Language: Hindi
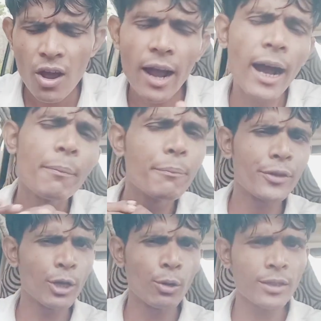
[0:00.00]
अब
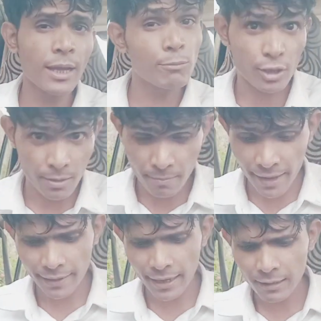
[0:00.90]
ये हो गया
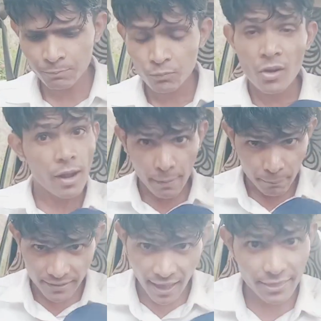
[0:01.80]
मुसलमान का अब
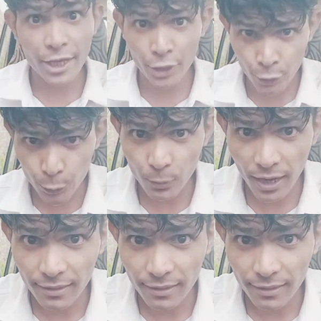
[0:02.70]
बताते हिंदू का